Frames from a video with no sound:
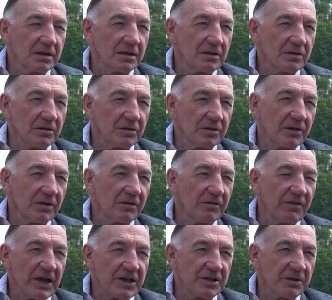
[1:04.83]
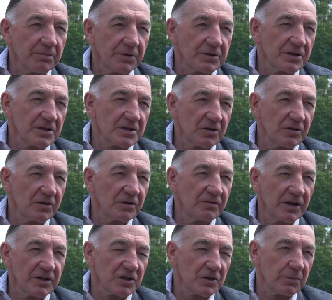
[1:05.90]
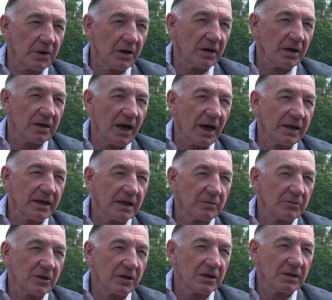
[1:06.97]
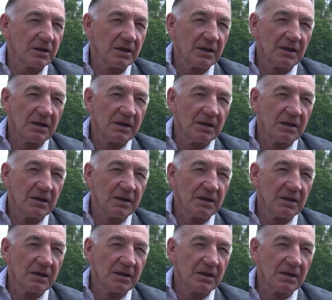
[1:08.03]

sind und welche Position welche Spielerin einnehmen können.